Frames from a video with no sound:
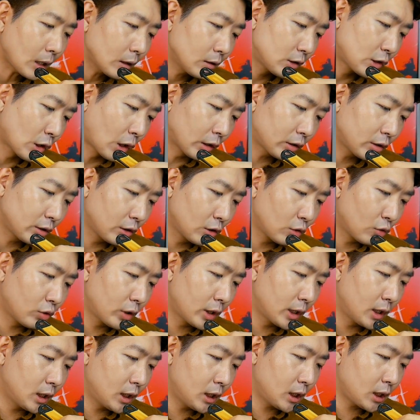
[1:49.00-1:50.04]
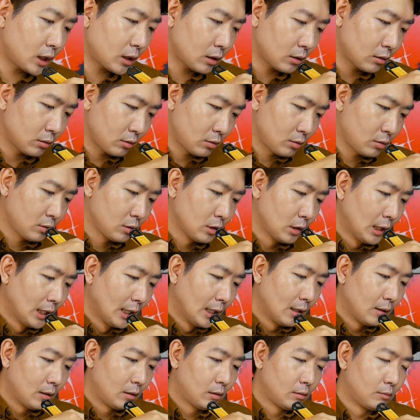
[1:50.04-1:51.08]
저 같은 경우에는
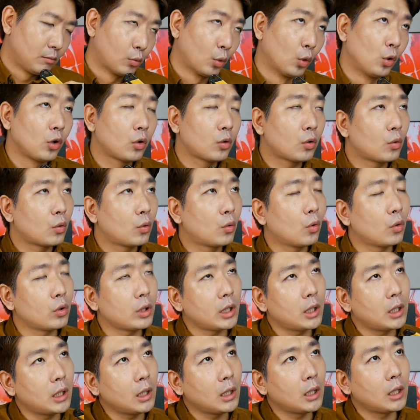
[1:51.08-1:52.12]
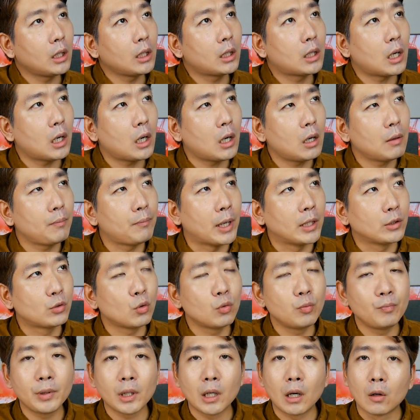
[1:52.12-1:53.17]
몰꼬리가
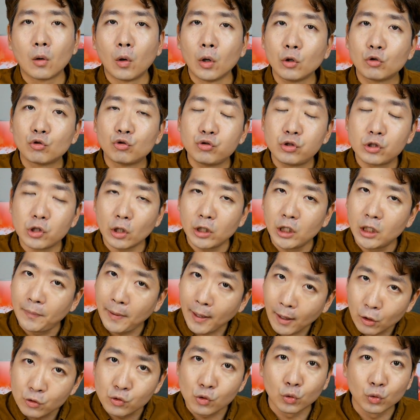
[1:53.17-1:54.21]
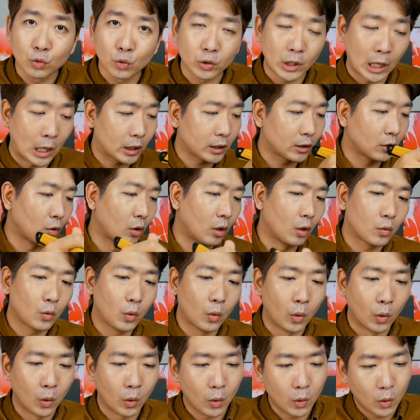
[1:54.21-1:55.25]
배송비가 거의 구천이백 원 정도 나왔던 것
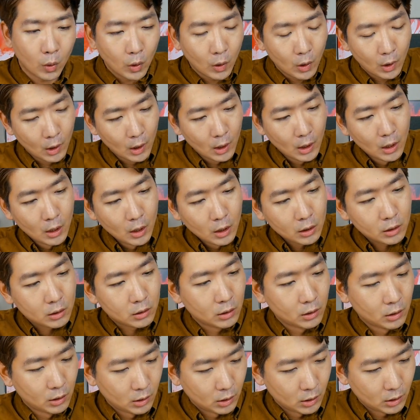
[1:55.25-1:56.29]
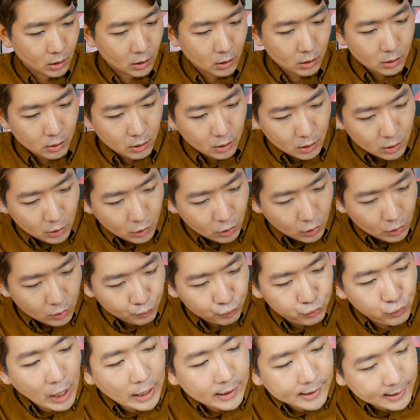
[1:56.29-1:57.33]
같고, 그
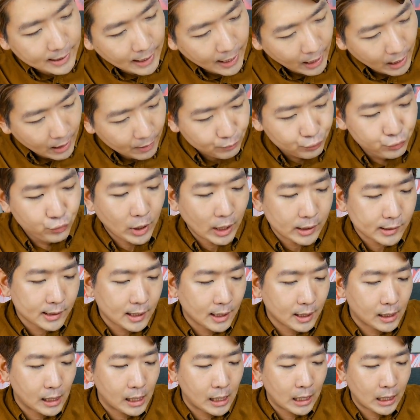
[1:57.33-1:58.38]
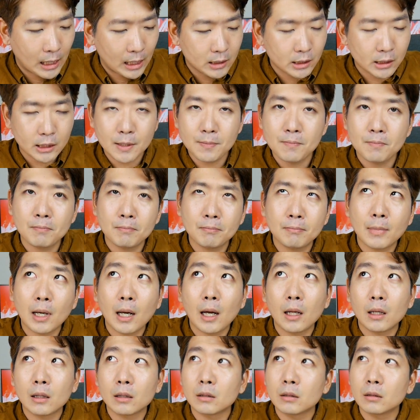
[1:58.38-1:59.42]
부가세, 부가세가 한
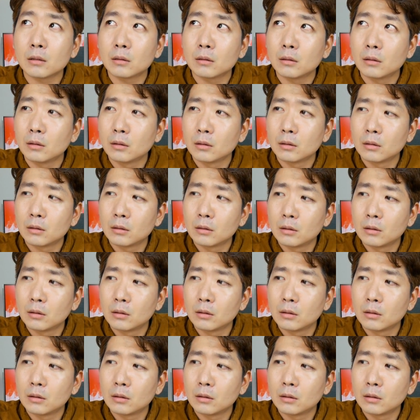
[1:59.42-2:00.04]
십만